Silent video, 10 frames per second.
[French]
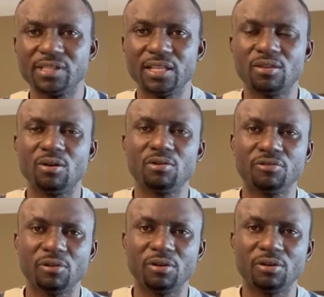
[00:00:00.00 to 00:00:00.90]
êtes, euh,
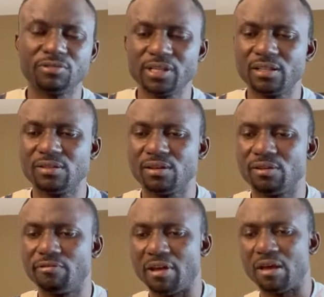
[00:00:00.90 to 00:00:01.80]
euh,
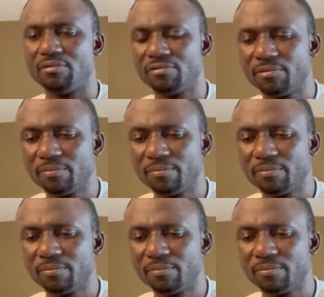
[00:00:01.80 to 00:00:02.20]
veuve